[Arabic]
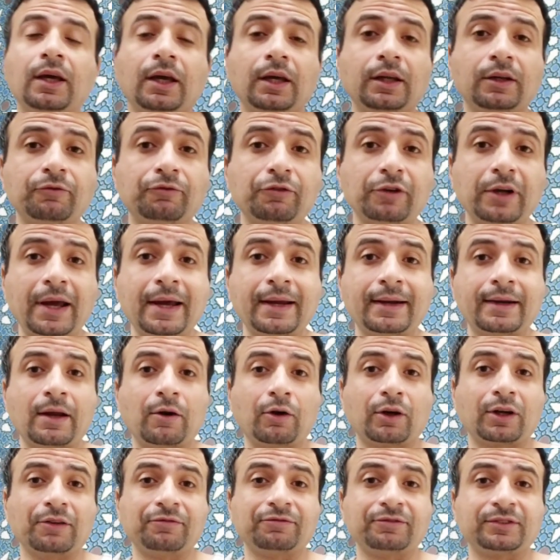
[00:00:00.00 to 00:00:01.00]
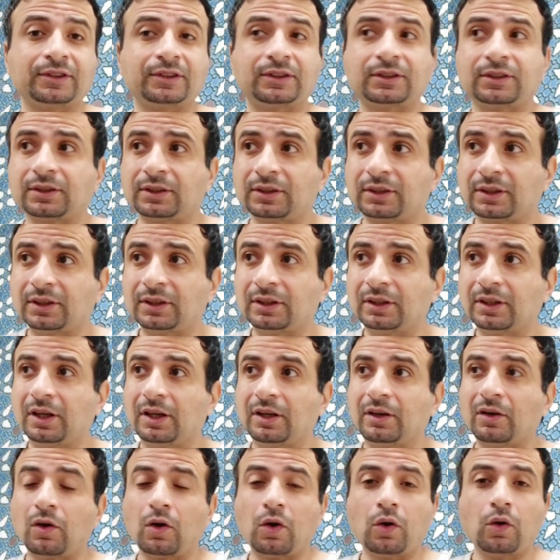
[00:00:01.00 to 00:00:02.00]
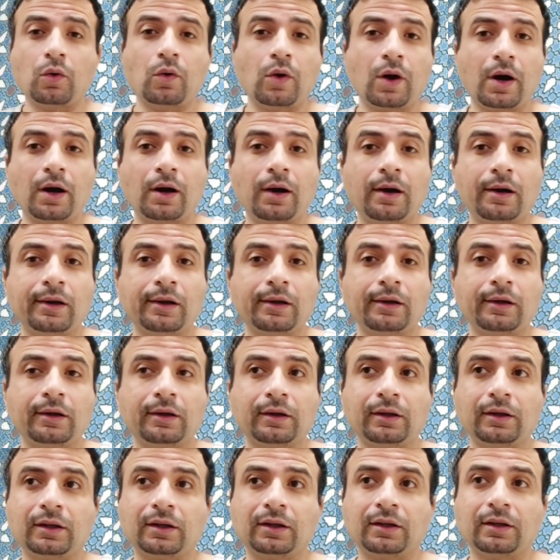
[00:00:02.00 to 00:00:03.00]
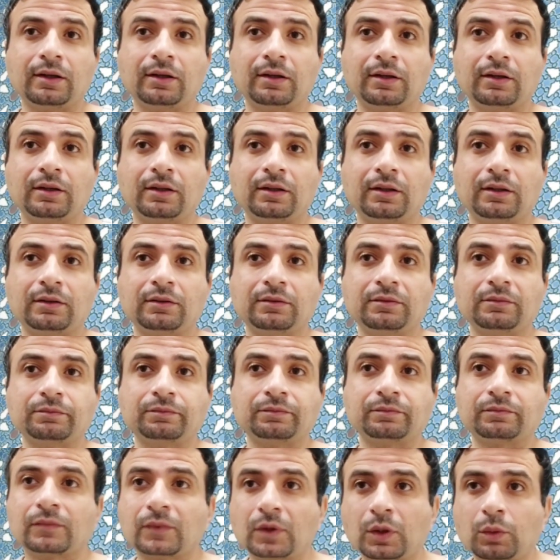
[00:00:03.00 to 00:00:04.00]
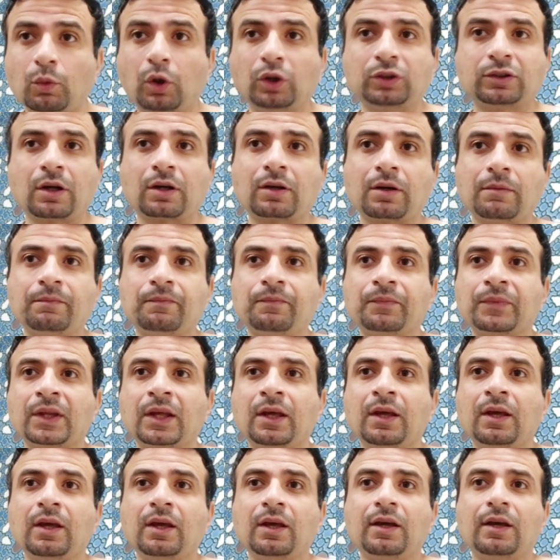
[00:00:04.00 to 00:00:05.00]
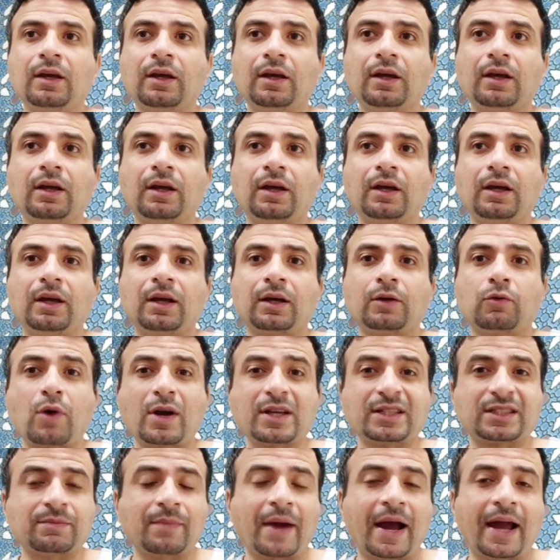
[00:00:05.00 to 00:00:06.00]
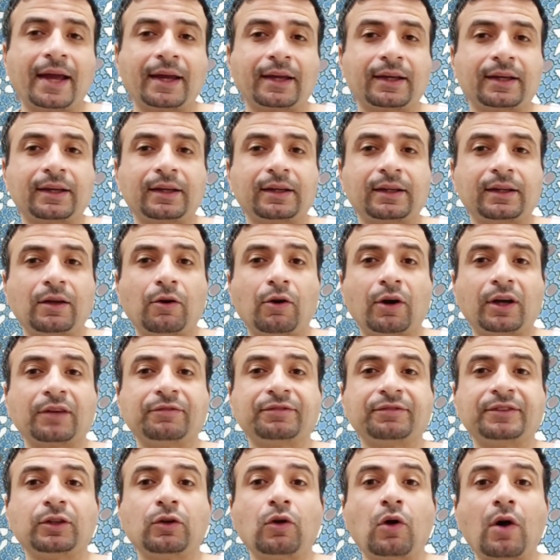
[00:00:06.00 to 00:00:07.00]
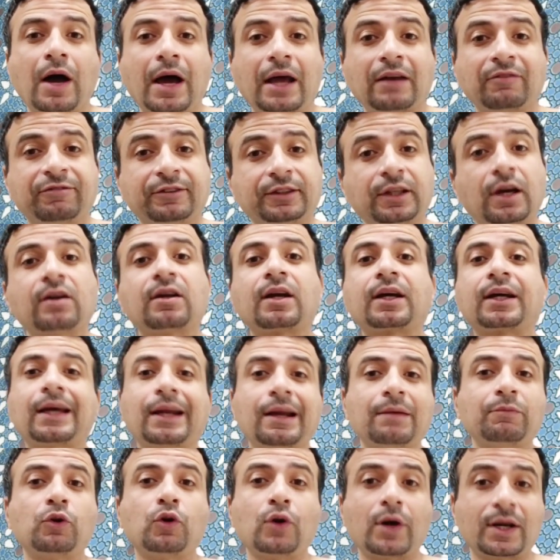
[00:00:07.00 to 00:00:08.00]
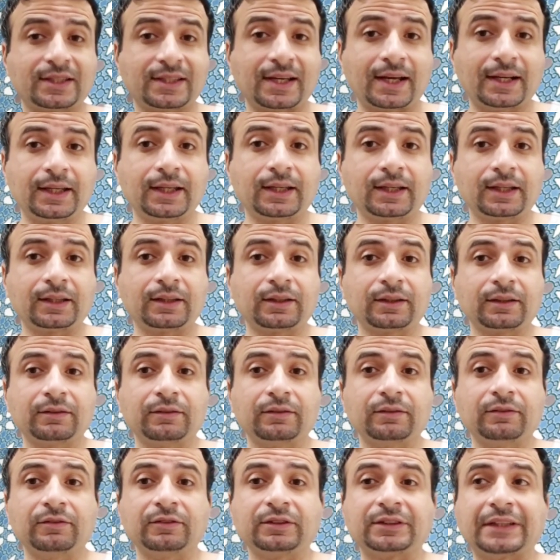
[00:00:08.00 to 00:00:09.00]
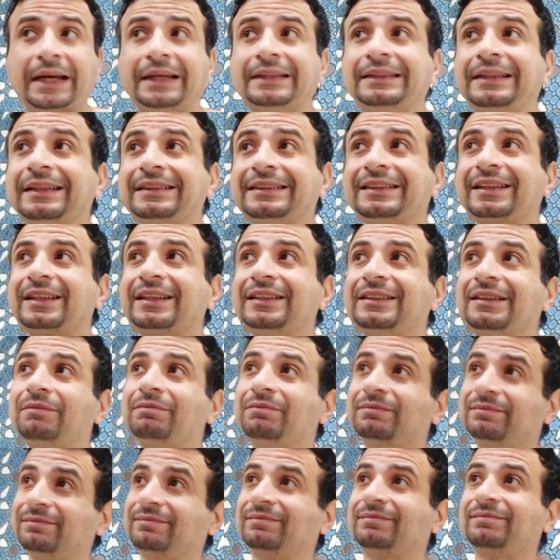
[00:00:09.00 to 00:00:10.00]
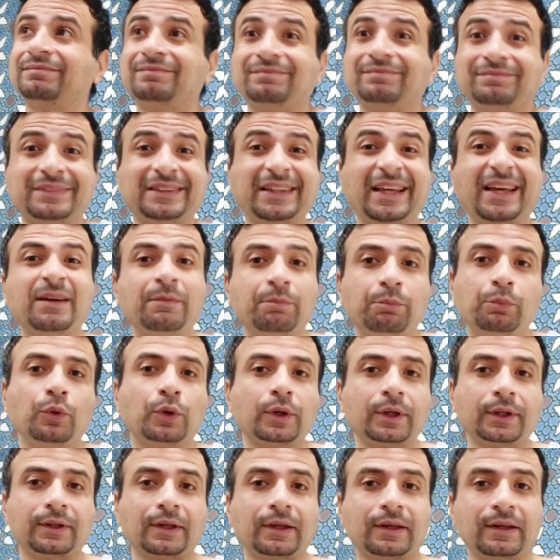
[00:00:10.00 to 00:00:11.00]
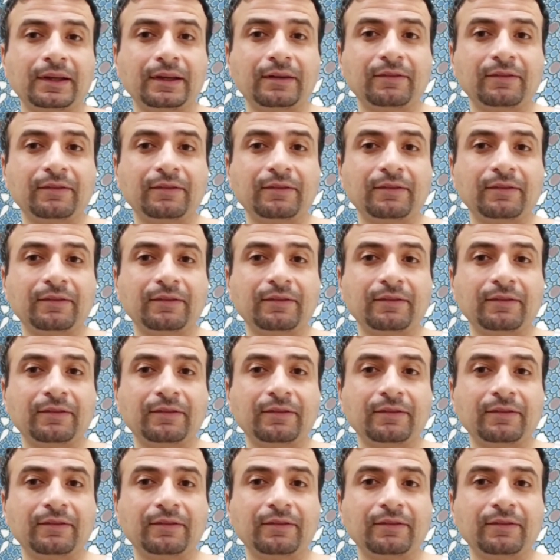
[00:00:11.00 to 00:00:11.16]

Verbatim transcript: ان فلان لو عرفت ان هو آه، محترم آه، كويس معاك لو عرفت ان هو قال في ظهرك كلام كويس عليك ساعتها انت كده بتحبه كده